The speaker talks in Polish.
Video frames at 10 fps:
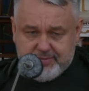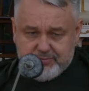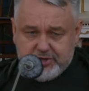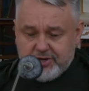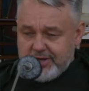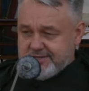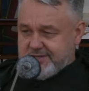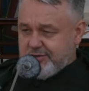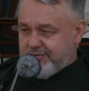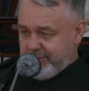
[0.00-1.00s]
mieszkaniec
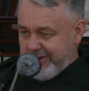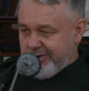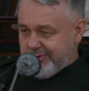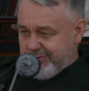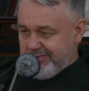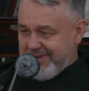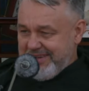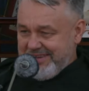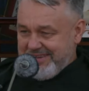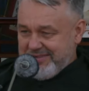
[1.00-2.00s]
tego familoku,
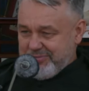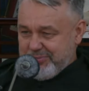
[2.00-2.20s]
e,